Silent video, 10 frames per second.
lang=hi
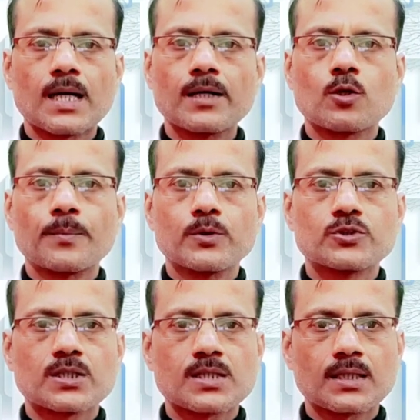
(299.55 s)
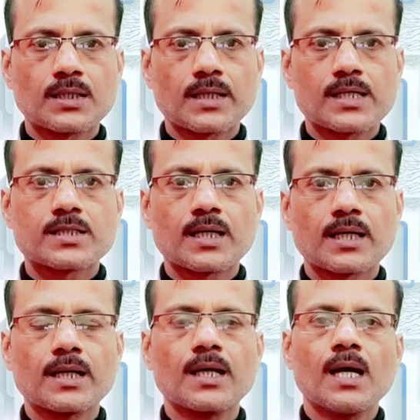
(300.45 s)
सारी कॉपी उसके साथ अटैच
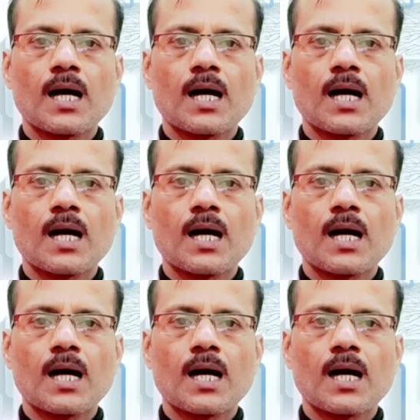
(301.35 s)
करके